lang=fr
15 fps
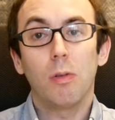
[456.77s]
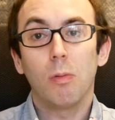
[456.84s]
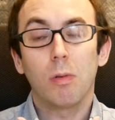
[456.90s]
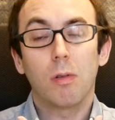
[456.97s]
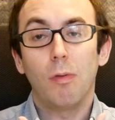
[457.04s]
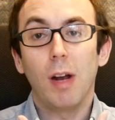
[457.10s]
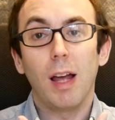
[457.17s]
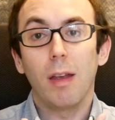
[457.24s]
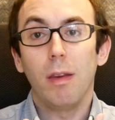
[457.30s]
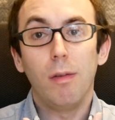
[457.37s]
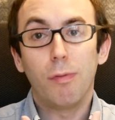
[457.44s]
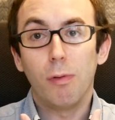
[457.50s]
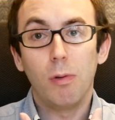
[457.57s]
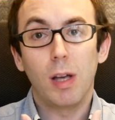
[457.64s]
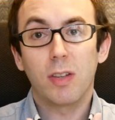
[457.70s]
Donc voilà, il
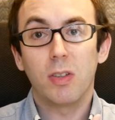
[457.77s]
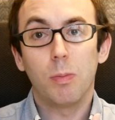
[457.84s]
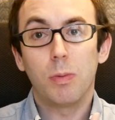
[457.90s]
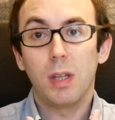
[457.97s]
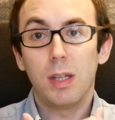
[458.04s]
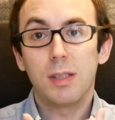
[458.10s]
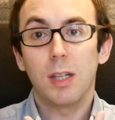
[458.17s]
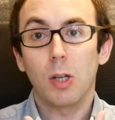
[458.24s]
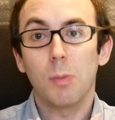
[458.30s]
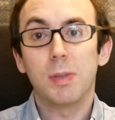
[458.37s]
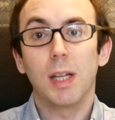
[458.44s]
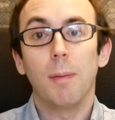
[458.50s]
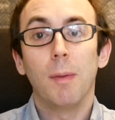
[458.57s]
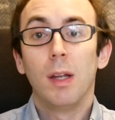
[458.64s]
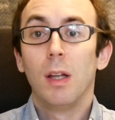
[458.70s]
faut l'accepter, c'est comme
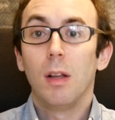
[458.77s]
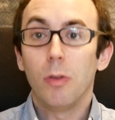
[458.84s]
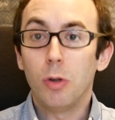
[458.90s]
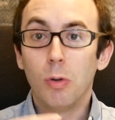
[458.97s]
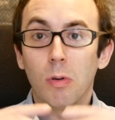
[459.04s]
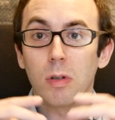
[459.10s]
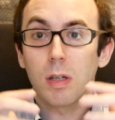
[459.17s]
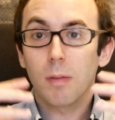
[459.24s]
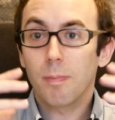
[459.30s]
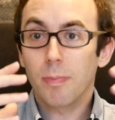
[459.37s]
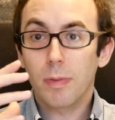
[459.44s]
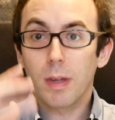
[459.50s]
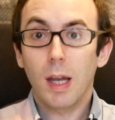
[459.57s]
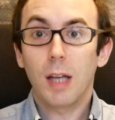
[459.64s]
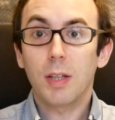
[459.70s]
ça. Donc,
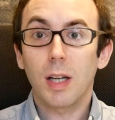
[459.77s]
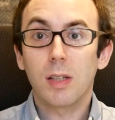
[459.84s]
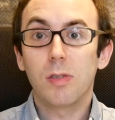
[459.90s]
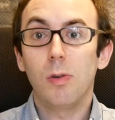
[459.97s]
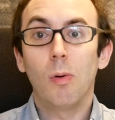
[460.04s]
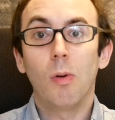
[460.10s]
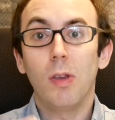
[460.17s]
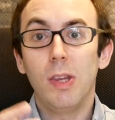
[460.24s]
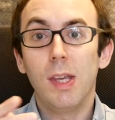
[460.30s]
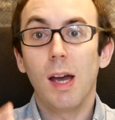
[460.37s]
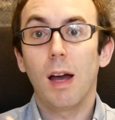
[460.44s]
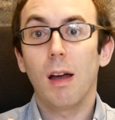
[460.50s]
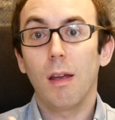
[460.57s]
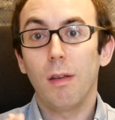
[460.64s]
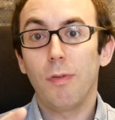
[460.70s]
attraction, il y
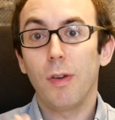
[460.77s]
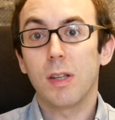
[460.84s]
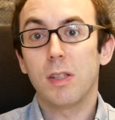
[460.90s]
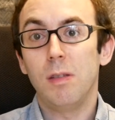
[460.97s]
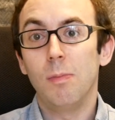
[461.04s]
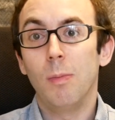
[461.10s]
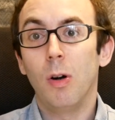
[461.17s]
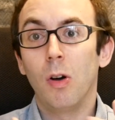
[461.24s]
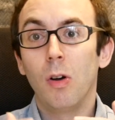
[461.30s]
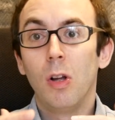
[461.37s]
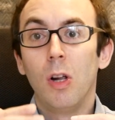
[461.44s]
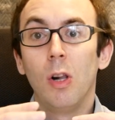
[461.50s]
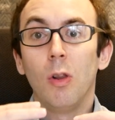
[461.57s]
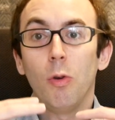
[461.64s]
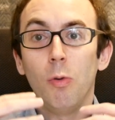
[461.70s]
a effectivement
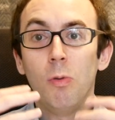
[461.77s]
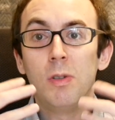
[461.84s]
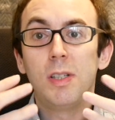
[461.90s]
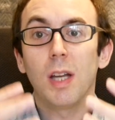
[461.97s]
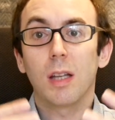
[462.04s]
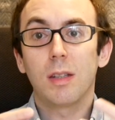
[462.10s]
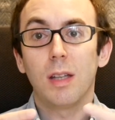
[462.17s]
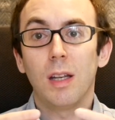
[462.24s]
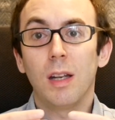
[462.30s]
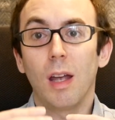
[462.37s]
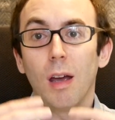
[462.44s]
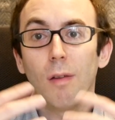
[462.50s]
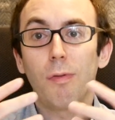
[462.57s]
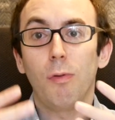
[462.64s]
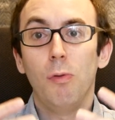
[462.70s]
une certaine
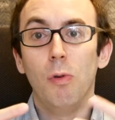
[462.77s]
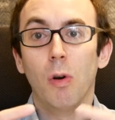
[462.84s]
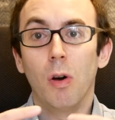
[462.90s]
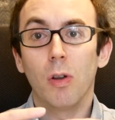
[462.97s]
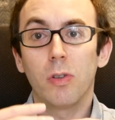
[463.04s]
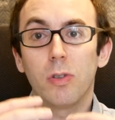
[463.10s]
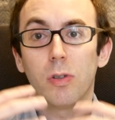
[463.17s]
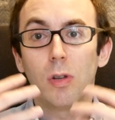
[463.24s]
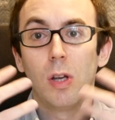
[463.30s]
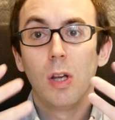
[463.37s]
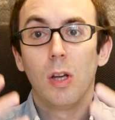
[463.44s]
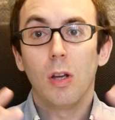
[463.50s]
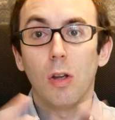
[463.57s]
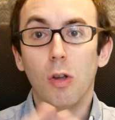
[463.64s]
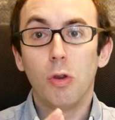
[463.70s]
influence
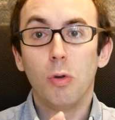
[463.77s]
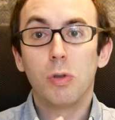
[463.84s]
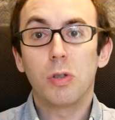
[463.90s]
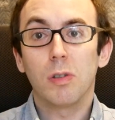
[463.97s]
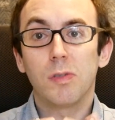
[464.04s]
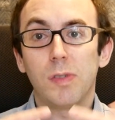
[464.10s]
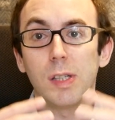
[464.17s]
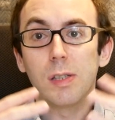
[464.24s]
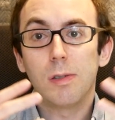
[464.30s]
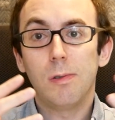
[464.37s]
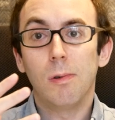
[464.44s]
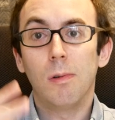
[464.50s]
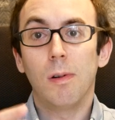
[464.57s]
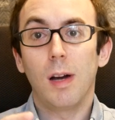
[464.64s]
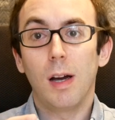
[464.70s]
euh, de
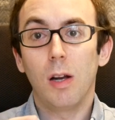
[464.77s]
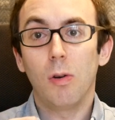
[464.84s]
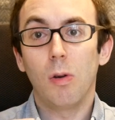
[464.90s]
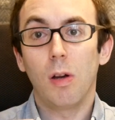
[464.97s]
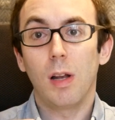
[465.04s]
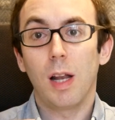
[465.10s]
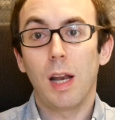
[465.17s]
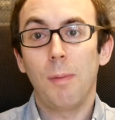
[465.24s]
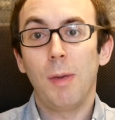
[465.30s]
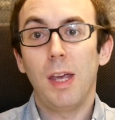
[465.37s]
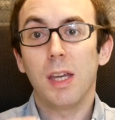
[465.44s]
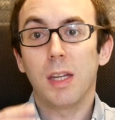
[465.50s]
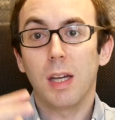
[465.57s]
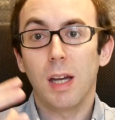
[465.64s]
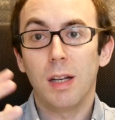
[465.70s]
science-fiction à
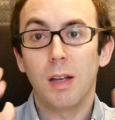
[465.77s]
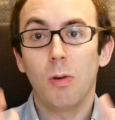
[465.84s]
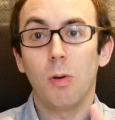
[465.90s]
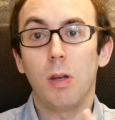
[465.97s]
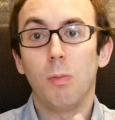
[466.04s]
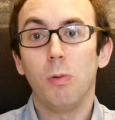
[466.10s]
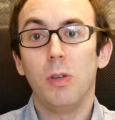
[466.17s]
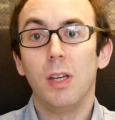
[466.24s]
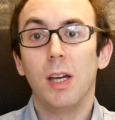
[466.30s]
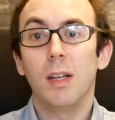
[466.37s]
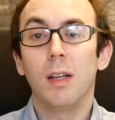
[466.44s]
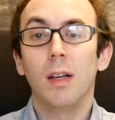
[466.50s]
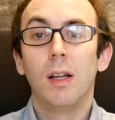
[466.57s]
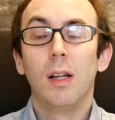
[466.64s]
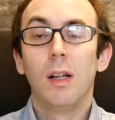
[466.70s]
l'américaine, à
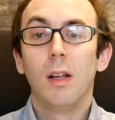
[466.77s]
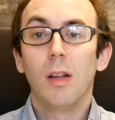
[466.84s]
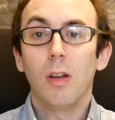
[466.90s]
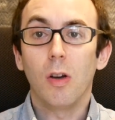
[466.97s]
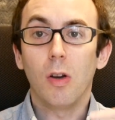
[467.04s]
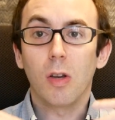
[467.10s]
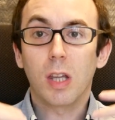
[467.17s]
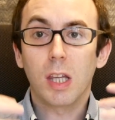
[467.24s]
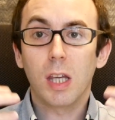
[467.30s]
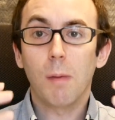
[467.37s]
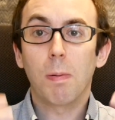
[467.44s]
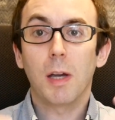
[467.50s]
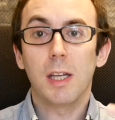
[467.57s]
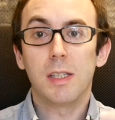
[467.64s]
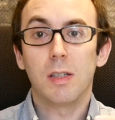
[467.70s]
l'hollywoodienne, euh, qui est
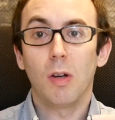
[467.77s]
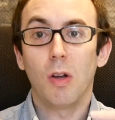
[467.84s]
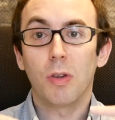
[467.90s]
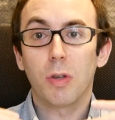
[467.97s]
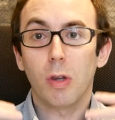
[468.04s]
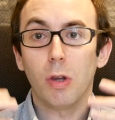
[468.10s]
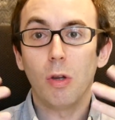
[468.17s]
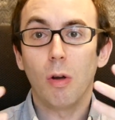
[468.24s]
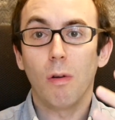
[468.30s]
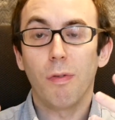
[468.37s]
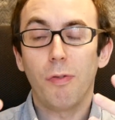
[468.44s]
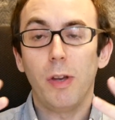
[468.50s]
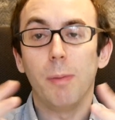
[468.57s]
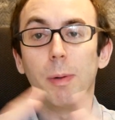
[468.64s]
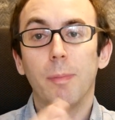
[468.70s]
présente dans le
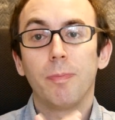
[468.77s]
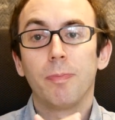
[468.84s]
film.